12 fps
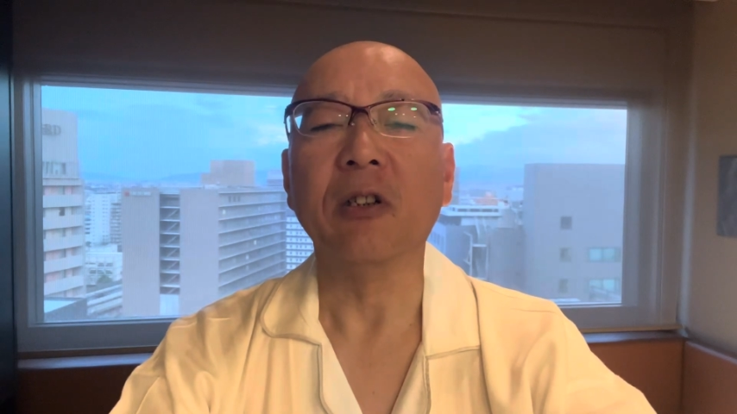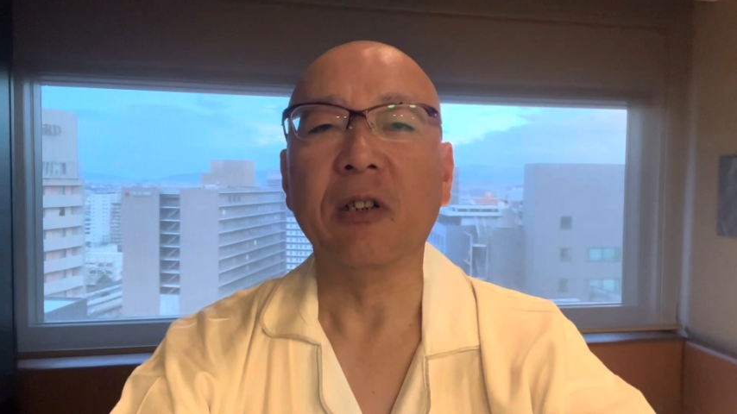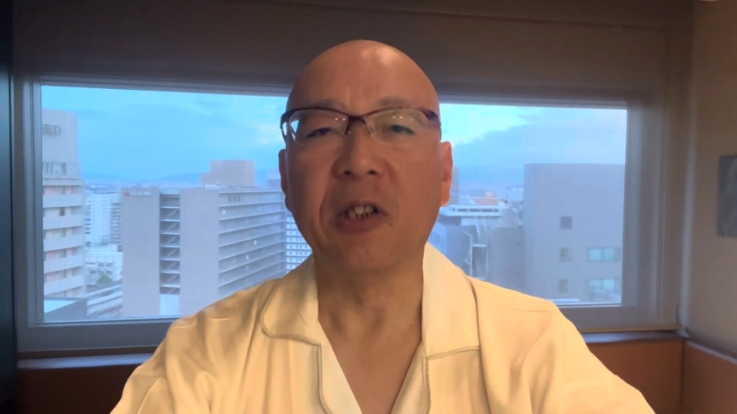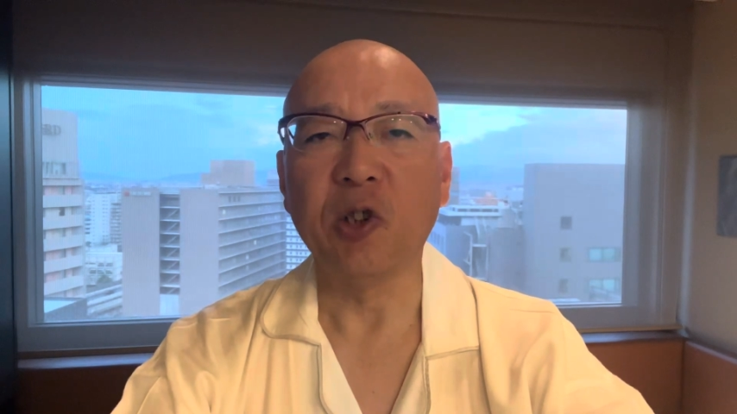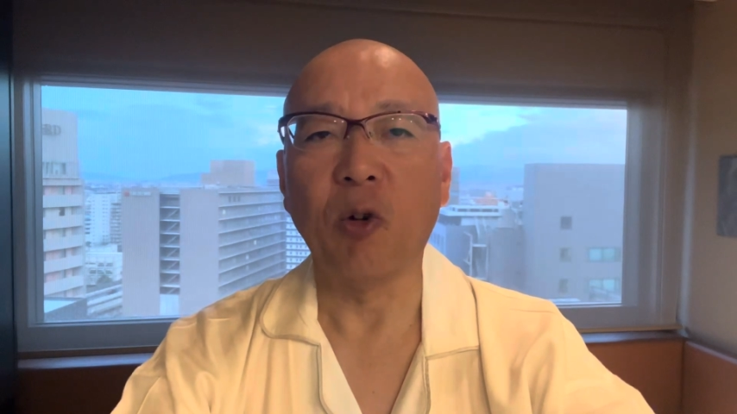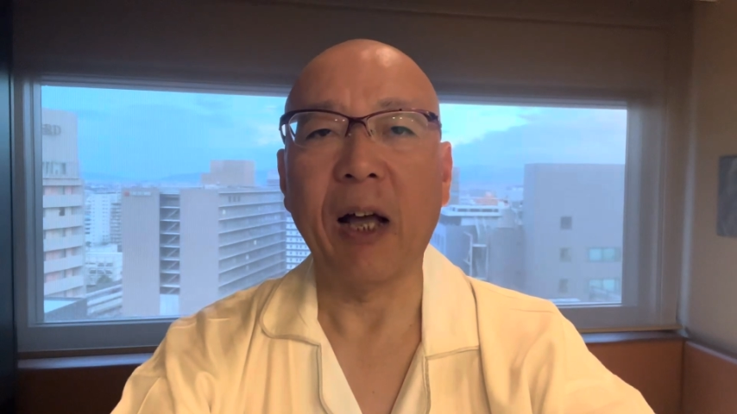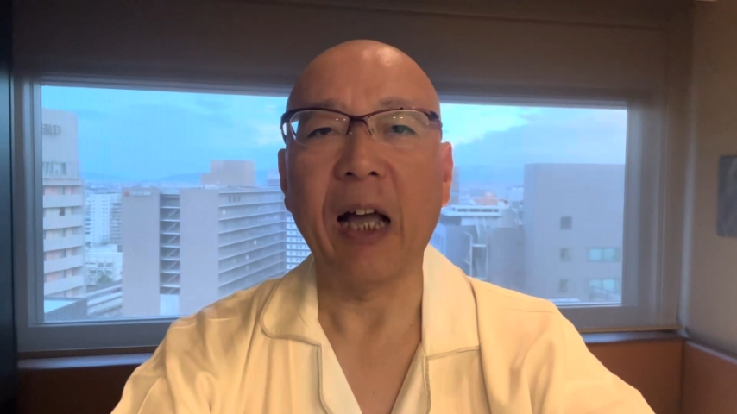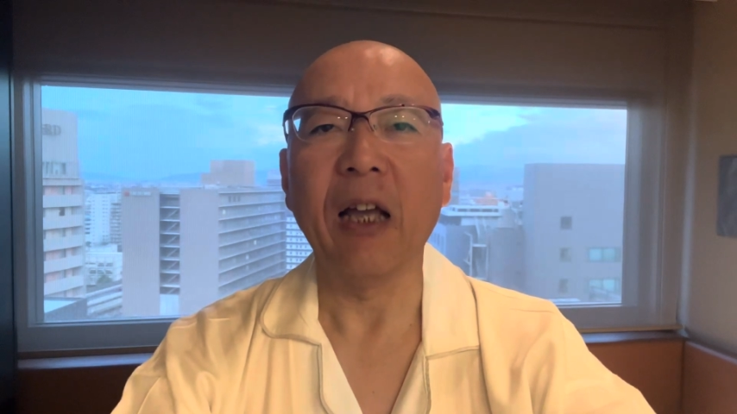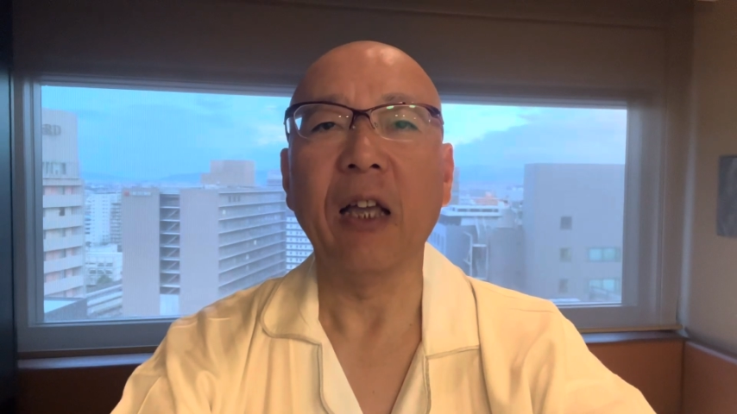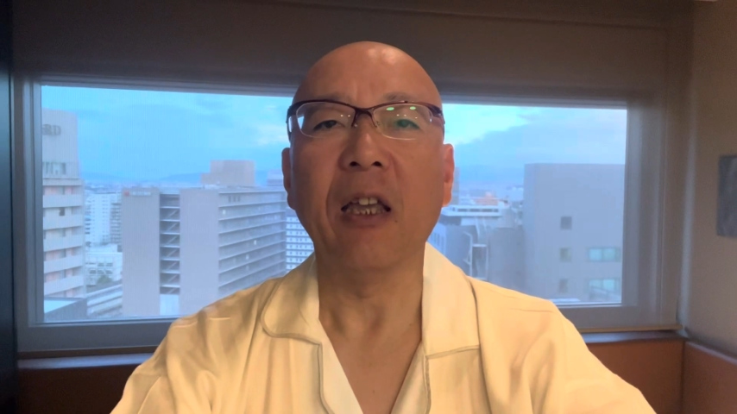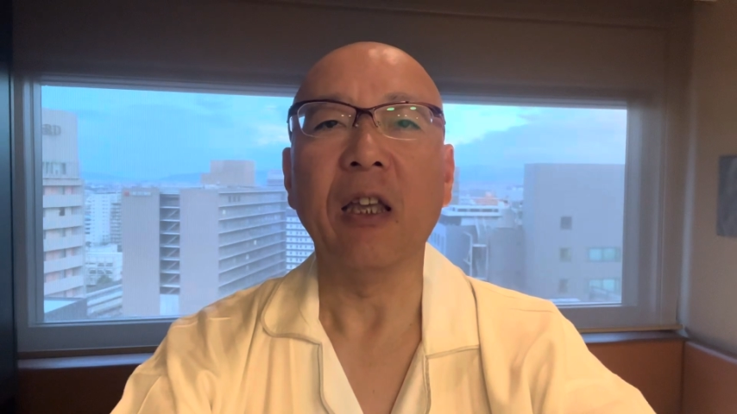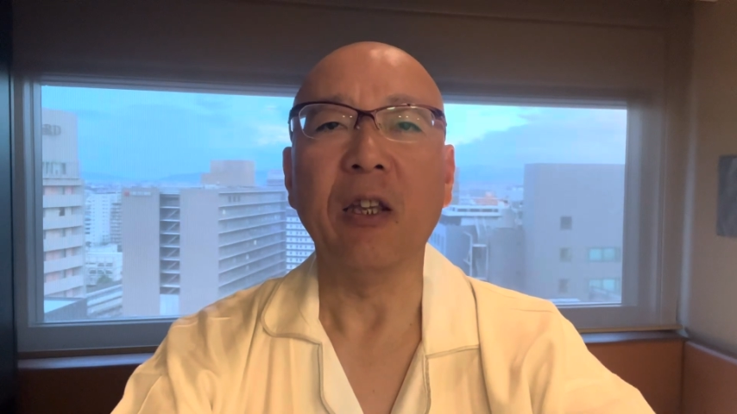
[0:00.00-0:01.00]
起訴は
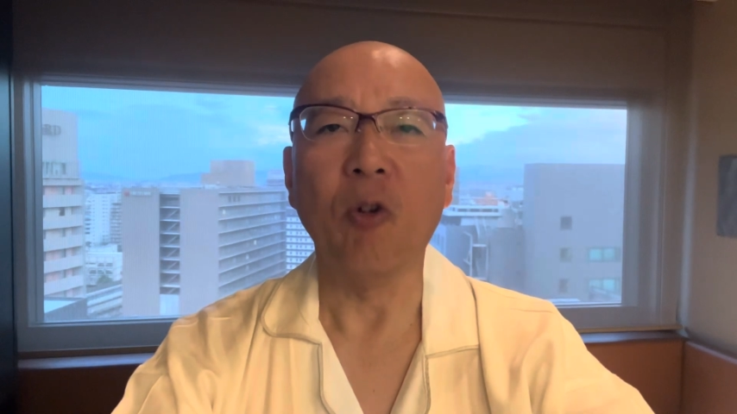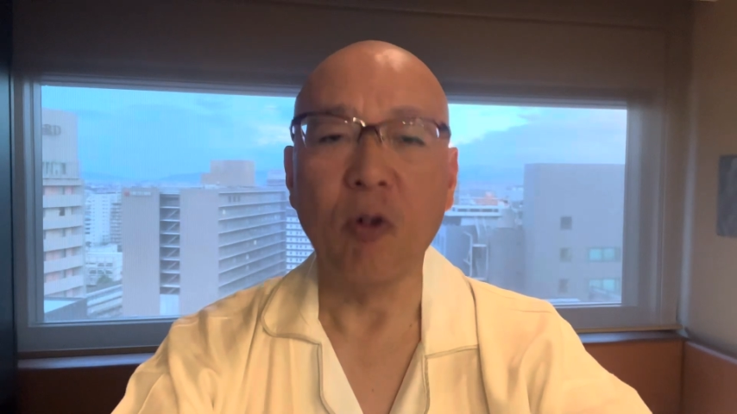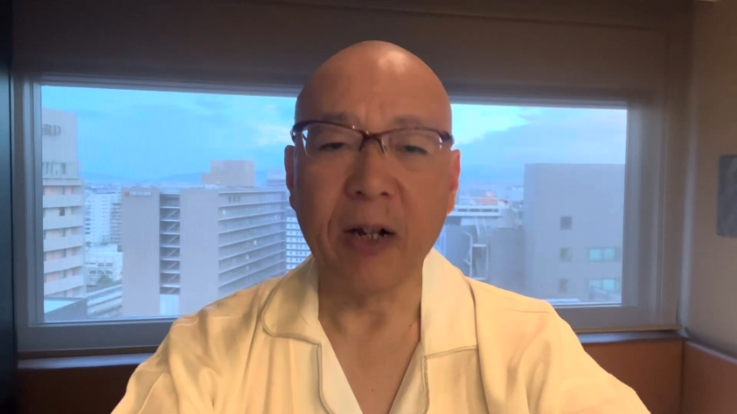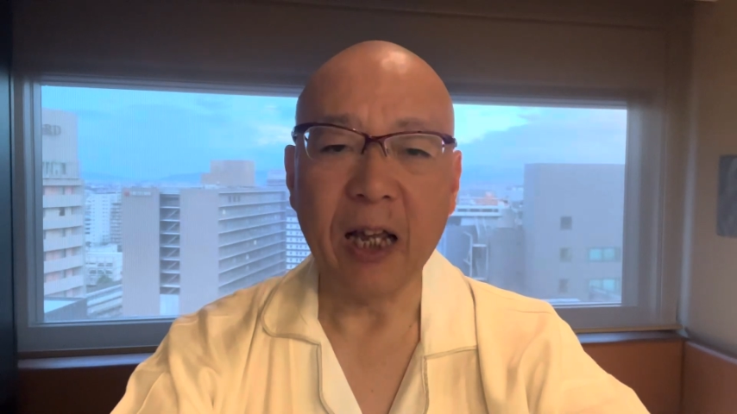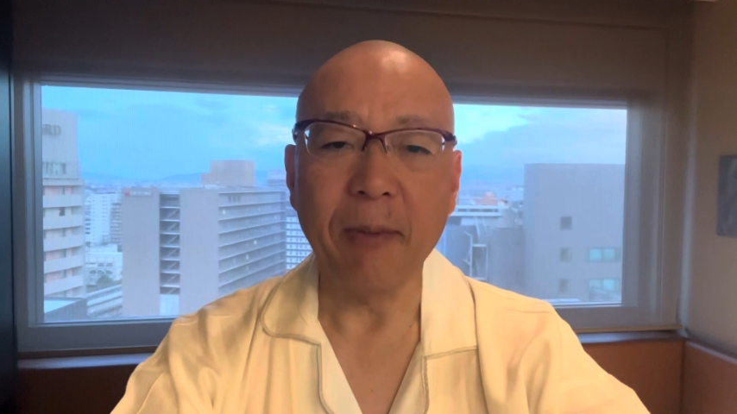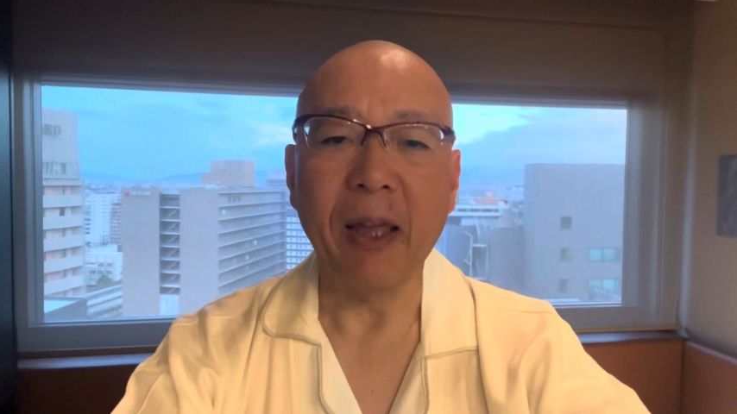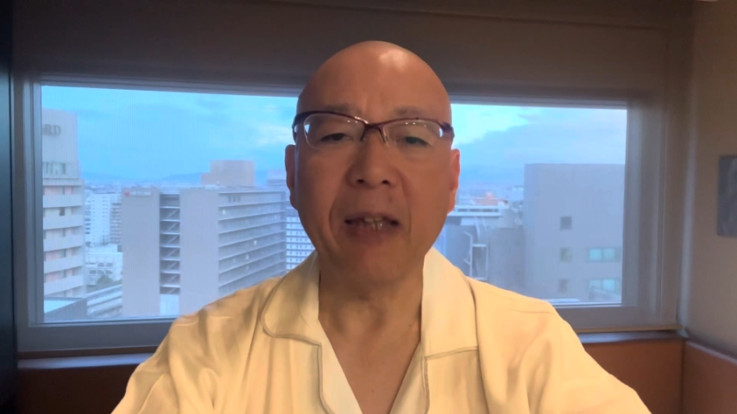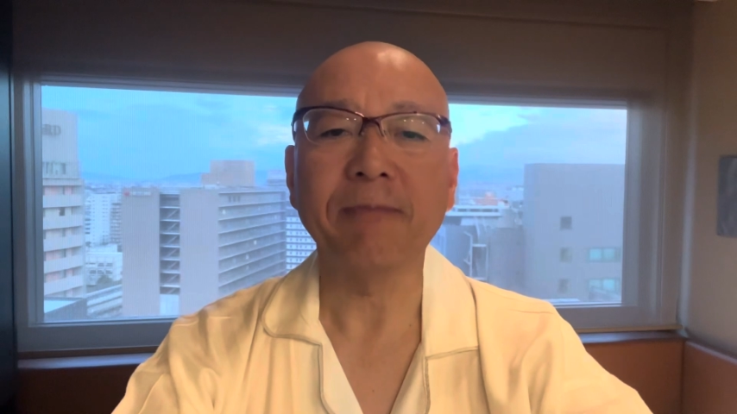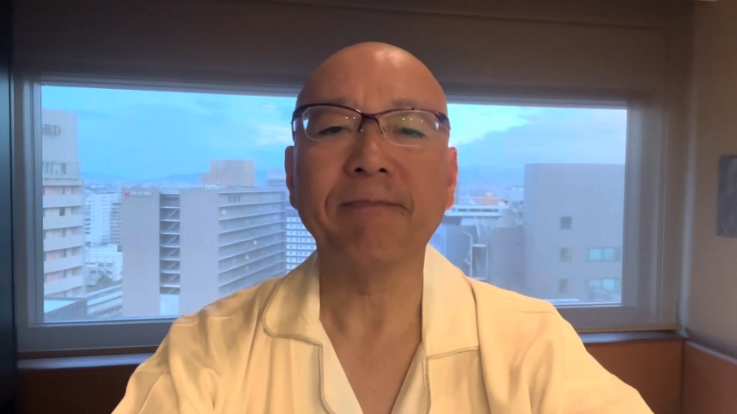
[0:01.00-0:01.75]
4回目